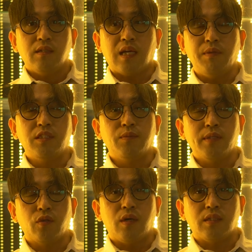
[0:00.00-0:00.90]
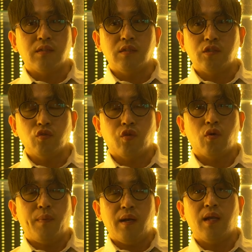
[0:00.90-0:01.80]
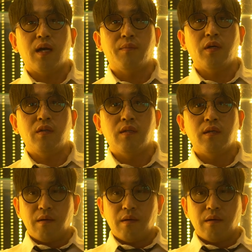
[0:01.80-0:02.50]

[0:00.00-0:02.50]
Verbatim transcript: 남의 집에 들어와서 청소하고 빨래하면